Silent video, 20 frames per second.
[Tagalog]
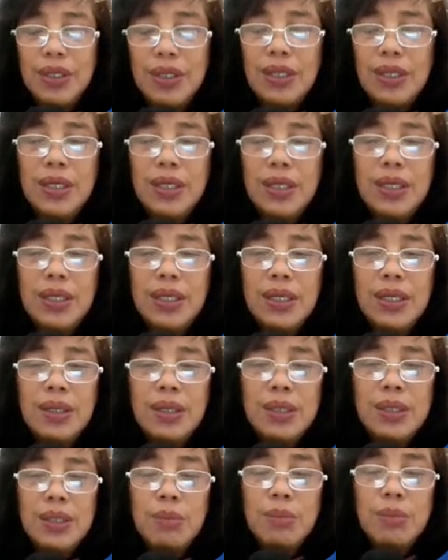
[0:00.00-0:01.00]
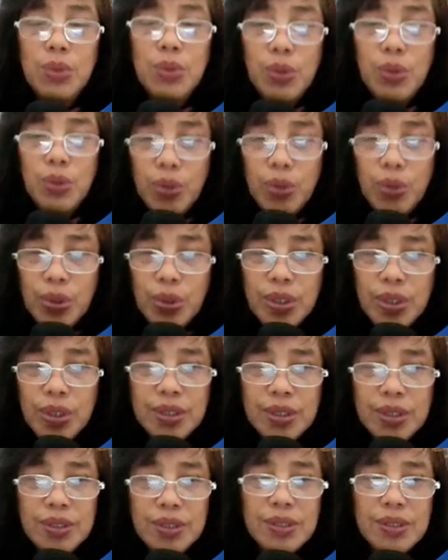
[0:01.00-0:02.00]
na nabuo
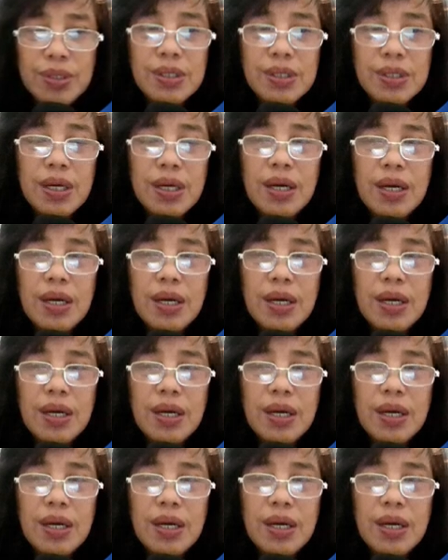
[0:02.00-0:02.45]
sa